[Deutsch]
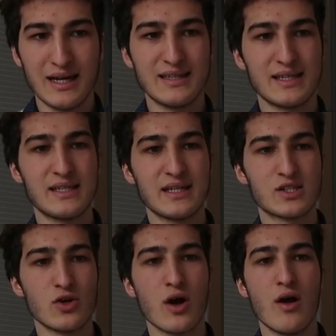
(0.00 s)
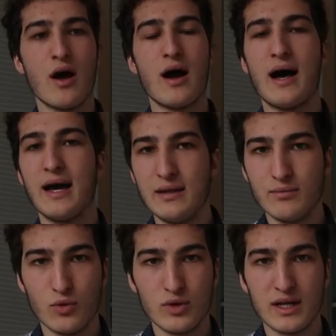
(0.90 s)
dass jetzt noch
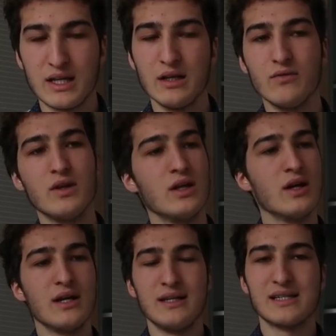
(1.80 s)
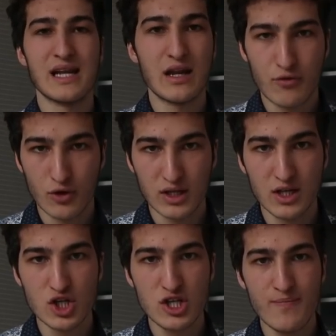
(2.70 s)
ein Monat irgendwie dieses Lernen vor euch
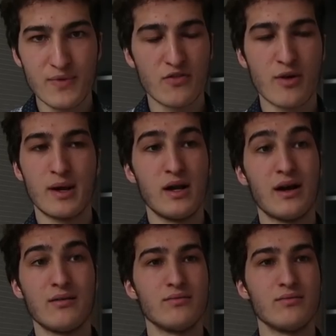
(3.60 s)
hinschiebt und dann auf einmal